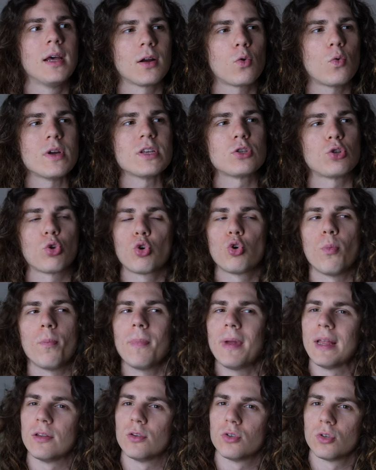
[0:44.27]
questo
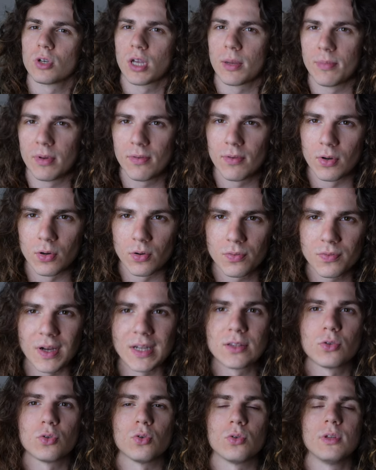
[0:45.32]
commento che mi avevano
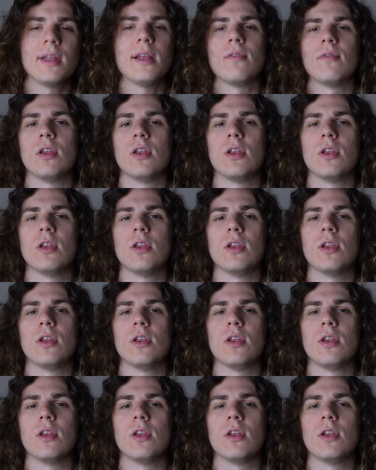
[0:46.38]
fatto nel